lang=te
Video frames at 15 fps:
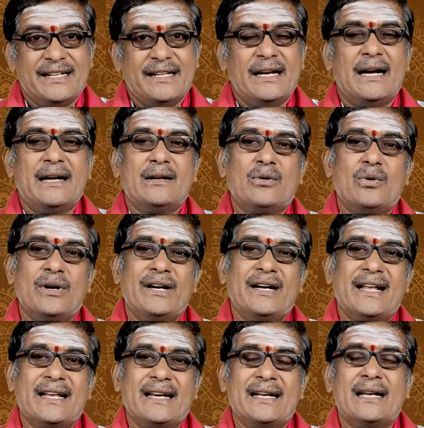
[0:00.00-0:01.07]
ఇలాంటి కొన్ని
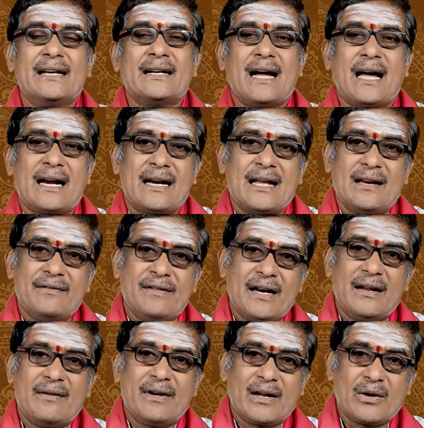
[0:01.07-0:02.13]
టెక్నికల్ కారణాల
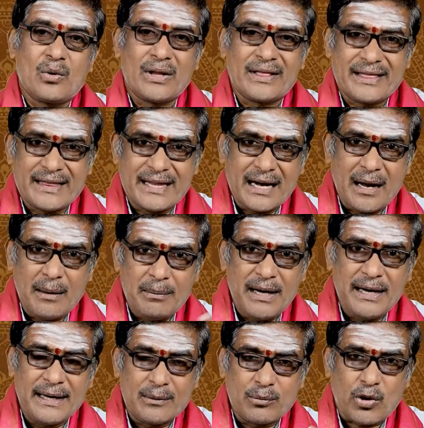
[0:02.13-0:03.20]
వల్ల వాళ్ళ కొత్తగా
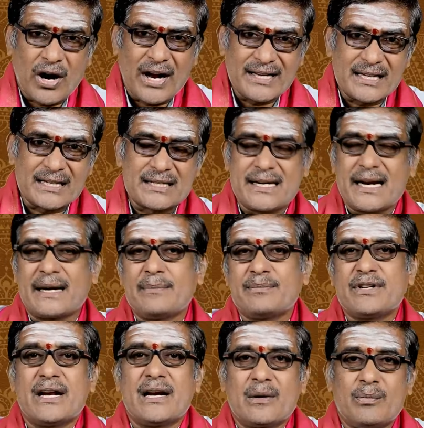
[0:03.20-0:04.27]
బిల్డింగ్ ప్రాజెక్ట్స్
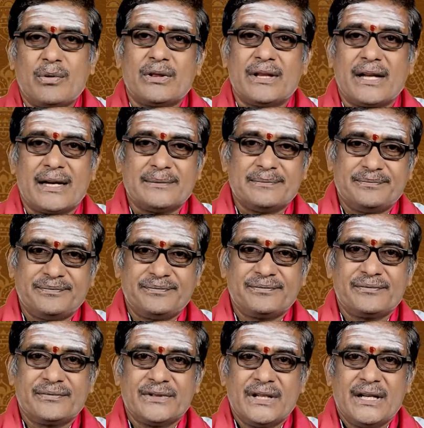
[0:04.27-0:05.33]
టెకప్ చేయలేకపోతున్నారు
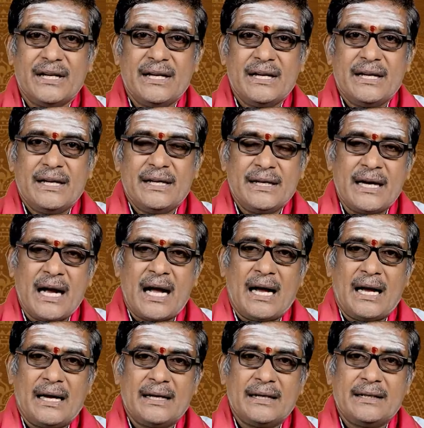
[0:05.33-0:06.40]
ఇక
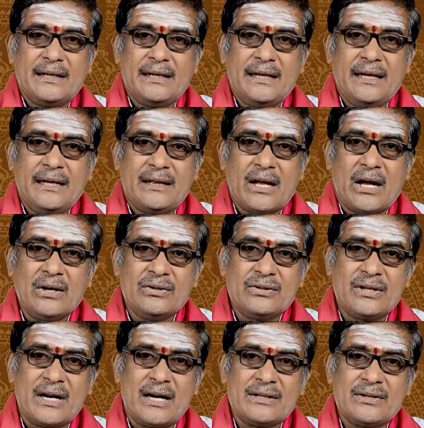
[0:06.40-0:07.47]
ఈ
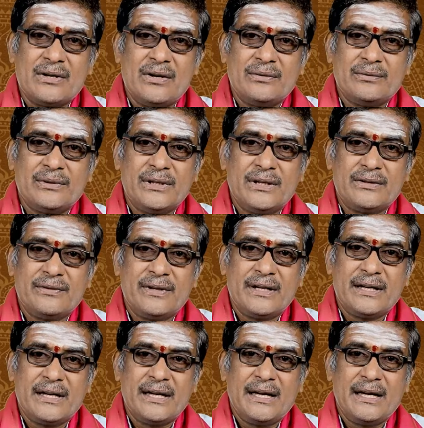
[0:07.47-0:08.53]
ధనుసు రాశిలో
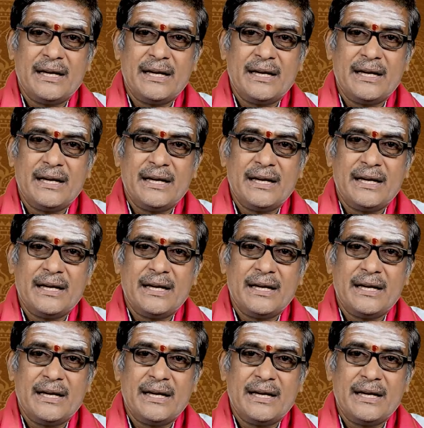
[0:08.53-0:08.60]
ఉన్నటువంటి